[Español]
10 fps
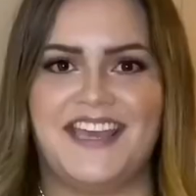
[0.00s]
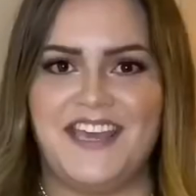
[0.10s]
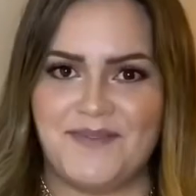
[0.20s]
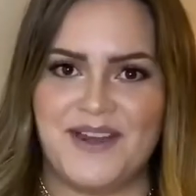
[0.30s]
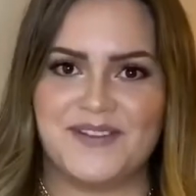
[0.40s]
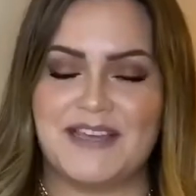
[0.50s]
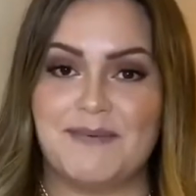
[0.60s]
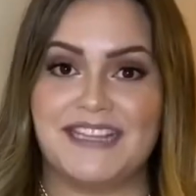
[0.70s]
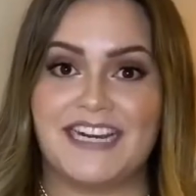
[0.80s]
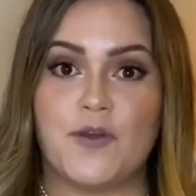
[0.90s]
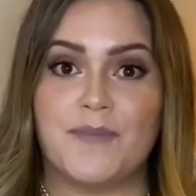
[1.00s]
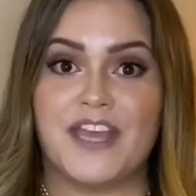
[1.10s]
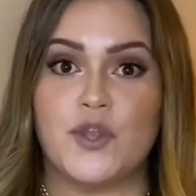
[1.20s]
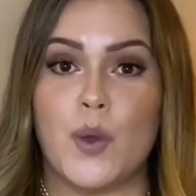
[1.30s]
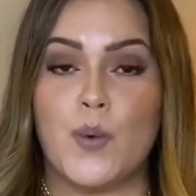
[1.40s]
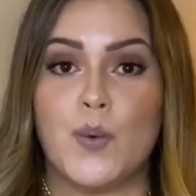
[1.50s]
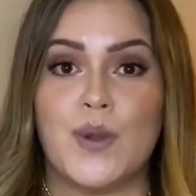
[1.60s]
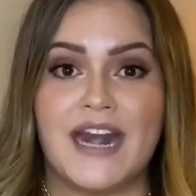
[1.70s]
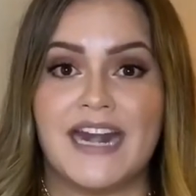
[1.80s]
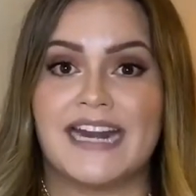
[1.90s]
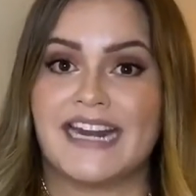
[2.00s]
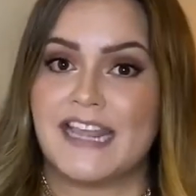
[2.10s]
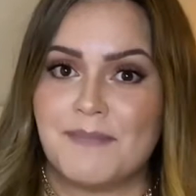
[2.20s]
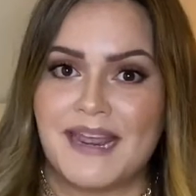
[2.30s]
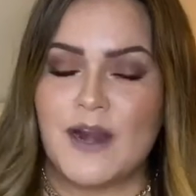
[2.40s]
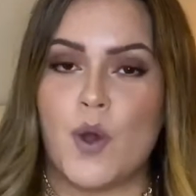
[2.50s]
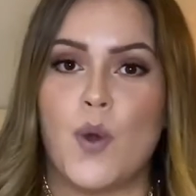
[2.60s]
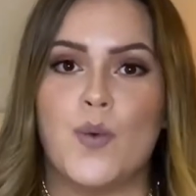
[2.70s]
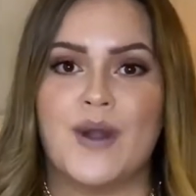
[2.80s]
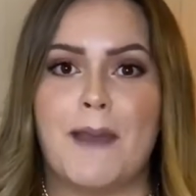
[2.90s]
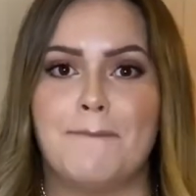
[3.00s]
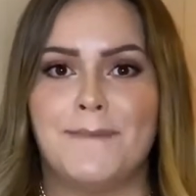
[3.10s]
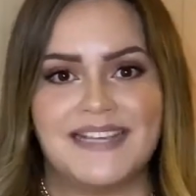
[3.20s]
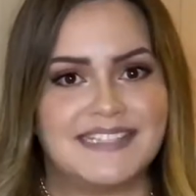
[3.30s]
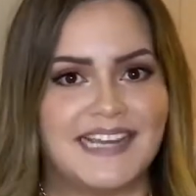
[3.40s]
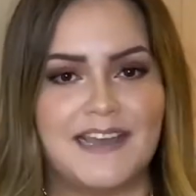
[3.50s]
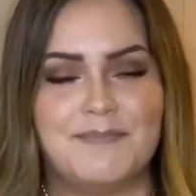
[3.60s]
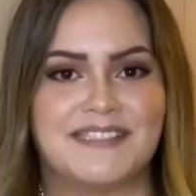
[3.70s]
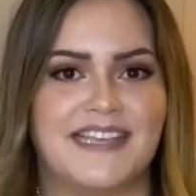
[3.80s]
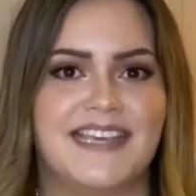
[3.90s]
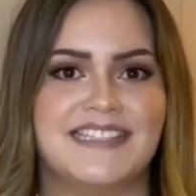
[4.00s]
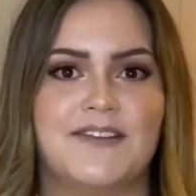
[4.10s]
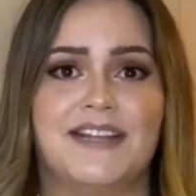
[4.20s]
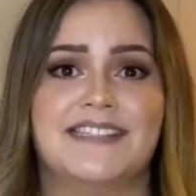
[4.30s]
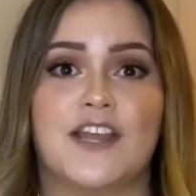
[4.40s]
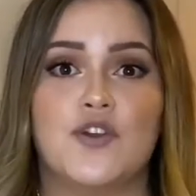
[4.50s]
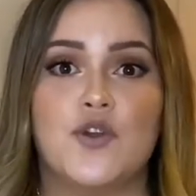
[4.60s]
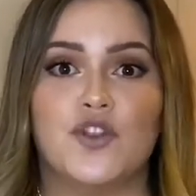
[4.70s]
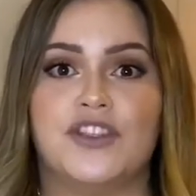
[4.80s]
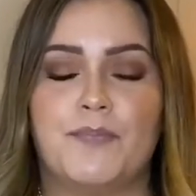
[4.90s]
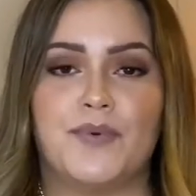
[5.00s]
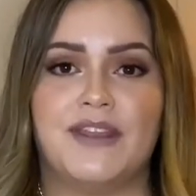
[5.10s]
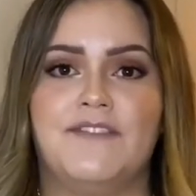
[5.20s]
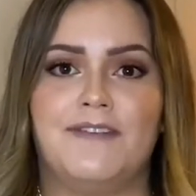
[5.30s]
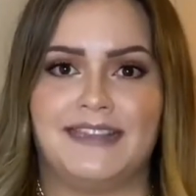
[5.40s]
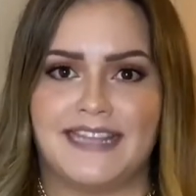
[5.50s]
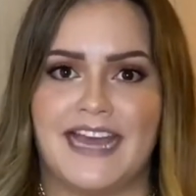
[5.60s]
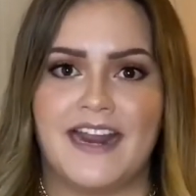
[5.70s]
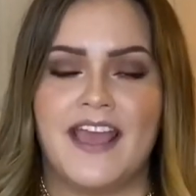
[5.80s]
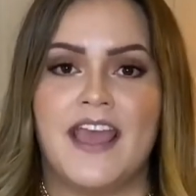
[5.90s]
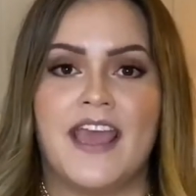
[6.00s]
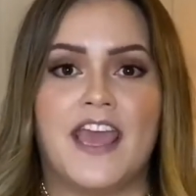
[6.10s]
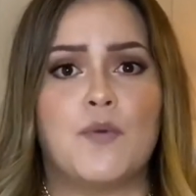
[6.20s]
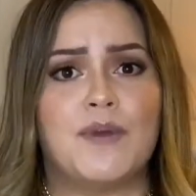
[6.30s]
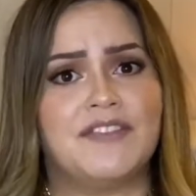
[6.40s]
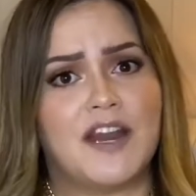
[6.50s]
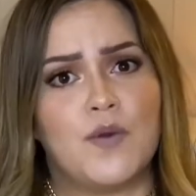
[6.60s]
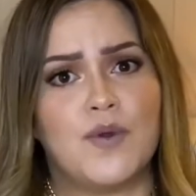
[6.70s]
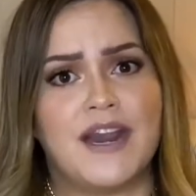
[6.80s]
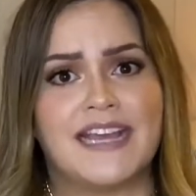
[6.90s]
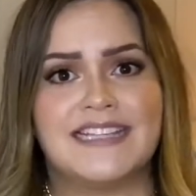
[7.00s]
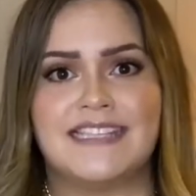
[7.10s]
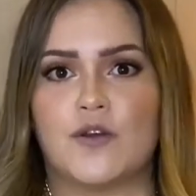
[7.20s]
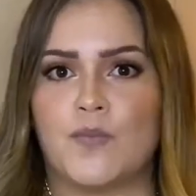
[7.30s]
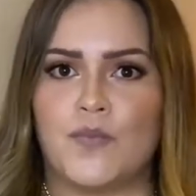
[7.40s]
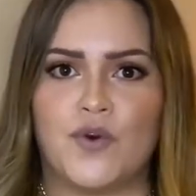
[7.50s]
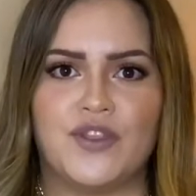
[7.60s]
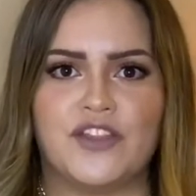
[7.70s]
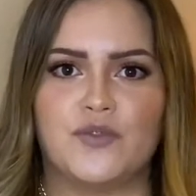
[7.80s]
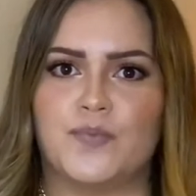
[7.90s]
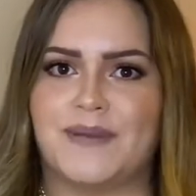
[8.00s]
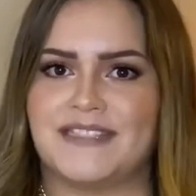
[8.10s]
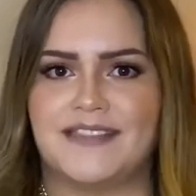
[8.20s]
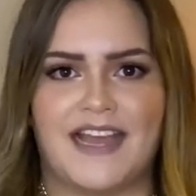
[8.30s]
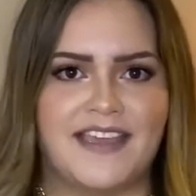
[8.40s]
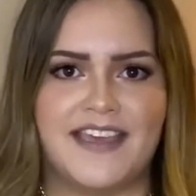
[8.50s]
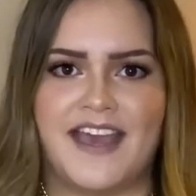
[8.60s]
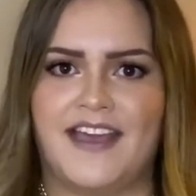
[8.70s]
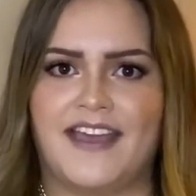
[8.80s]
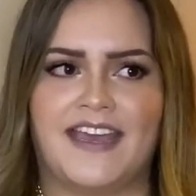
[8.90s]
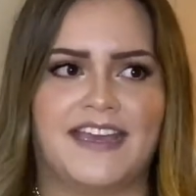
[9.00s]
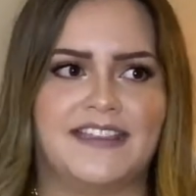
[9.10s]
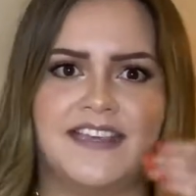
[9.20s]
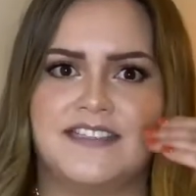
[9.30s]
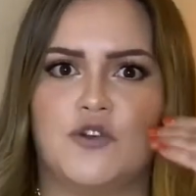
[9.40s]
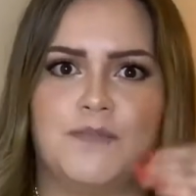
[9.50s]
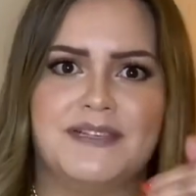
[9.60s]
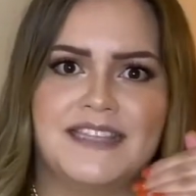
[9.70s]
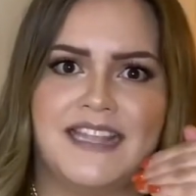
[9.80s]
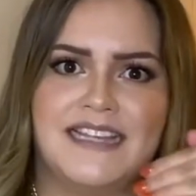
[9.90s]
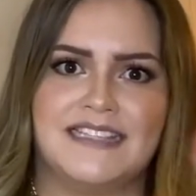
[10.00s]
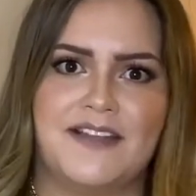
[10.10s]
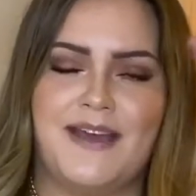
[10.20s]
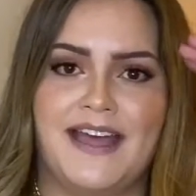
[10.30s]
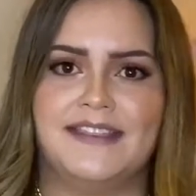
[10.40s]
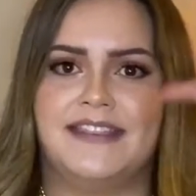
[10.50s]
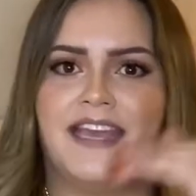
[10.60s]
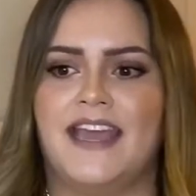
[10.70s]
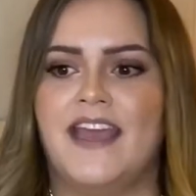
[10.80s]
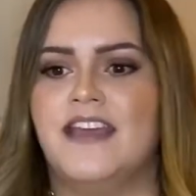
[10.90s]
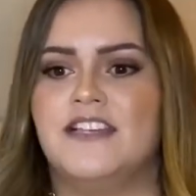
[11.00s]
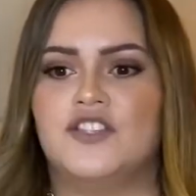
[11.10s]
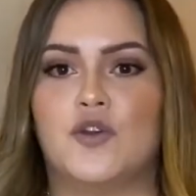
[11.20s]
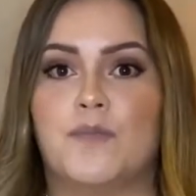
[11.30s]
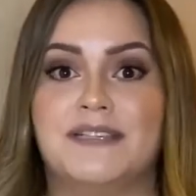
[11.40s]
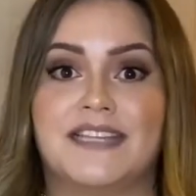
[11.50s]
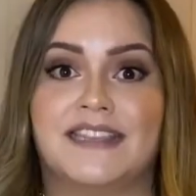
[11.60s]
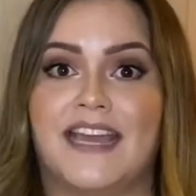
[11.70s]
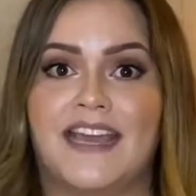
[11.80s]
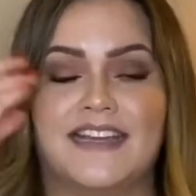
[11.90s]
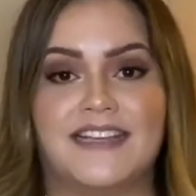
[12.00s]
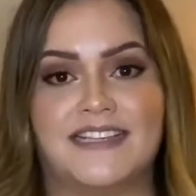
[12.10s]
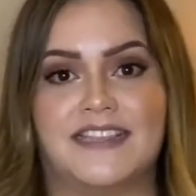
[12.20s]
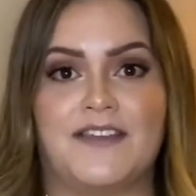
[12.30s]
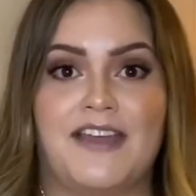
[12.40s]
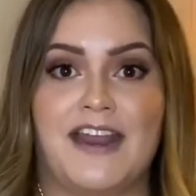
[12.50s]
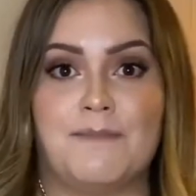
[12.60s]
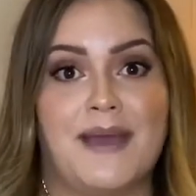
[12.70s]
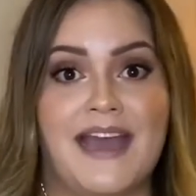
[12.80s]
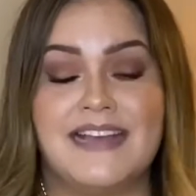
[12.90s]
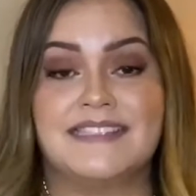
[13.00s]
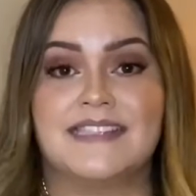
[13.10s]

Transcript: y bueno, también te recomiendo un rímel o una máscara de pestañas, la verdad es que no te puede faltar. Encuentra una que se acomode a tu pestaña, eh, que te, si ocupas que te las levante, si ocupas que, te, se te vean más.